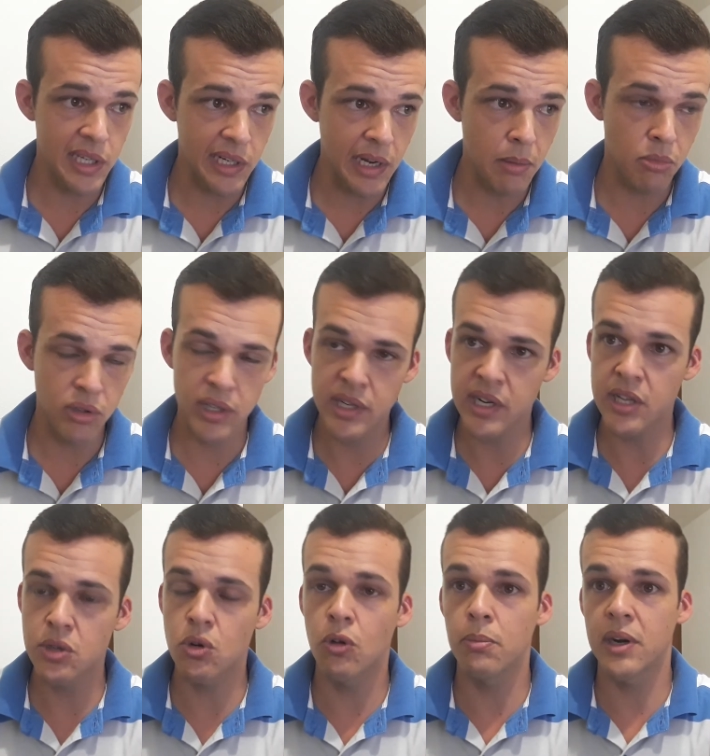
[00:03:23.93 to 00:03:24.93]
né, muita
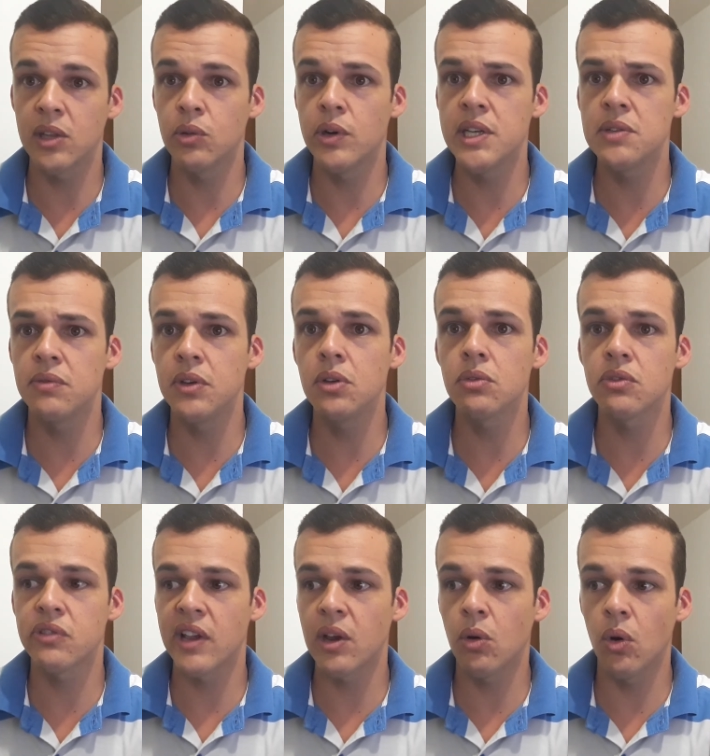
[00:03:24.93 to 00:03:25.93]
gente compra dois
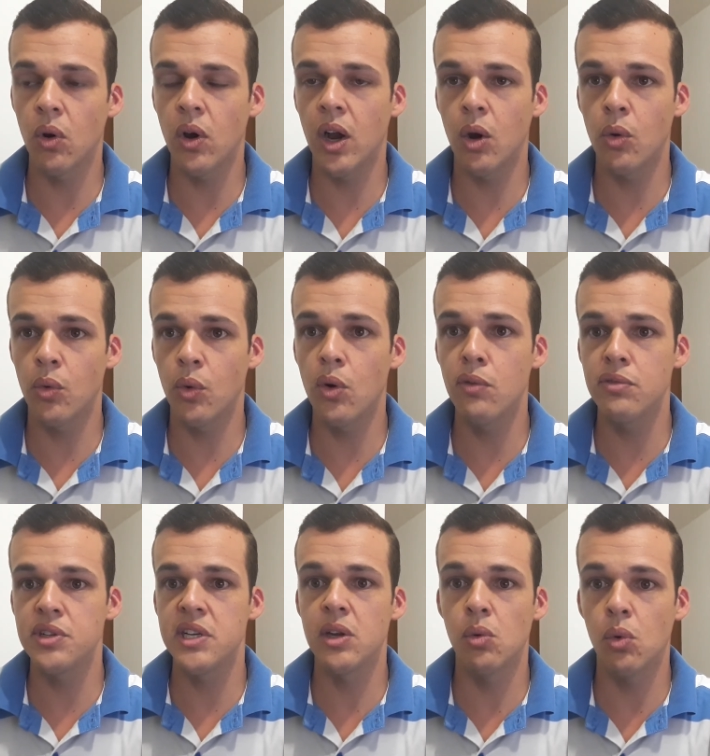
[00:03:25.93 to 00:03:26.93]
filtros, aí coloca um novo,
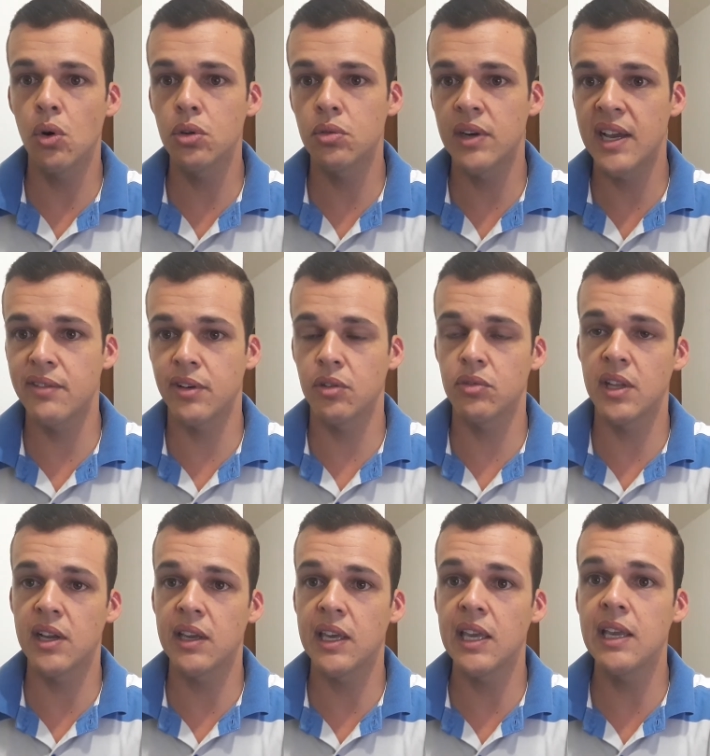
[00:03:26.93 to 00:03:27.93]
tira o outro, leva no
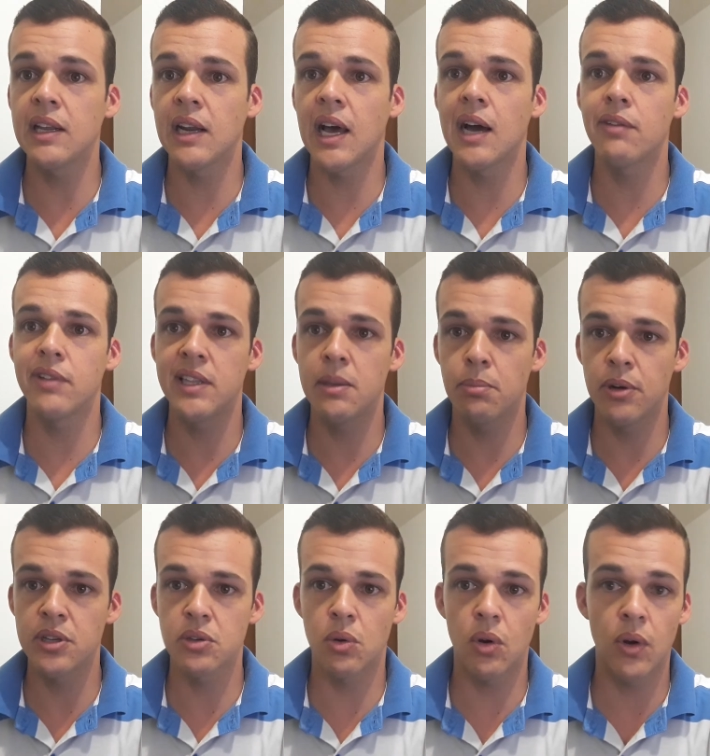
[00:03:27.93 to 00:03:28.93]
tanquinho, lava e
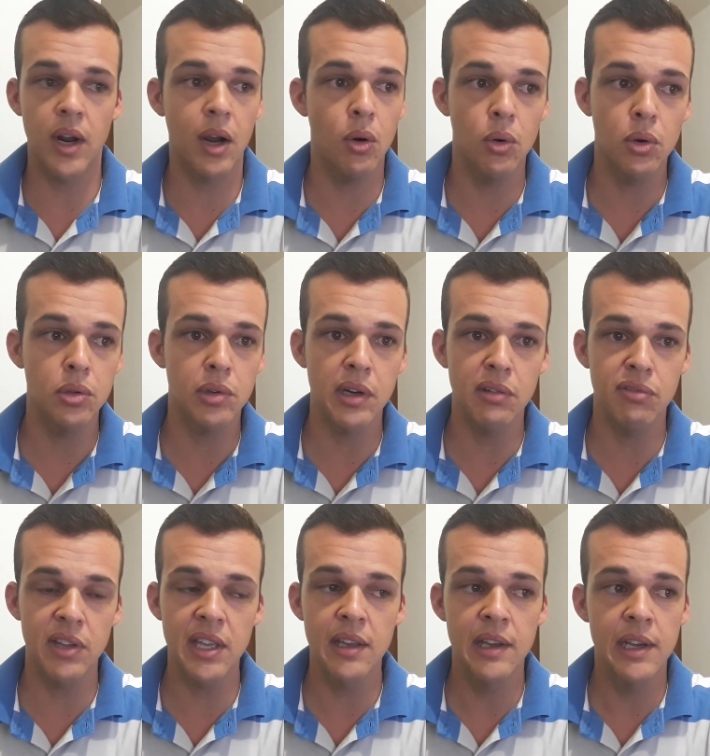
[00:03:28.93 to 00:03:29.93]
depois coloca outro, enfim,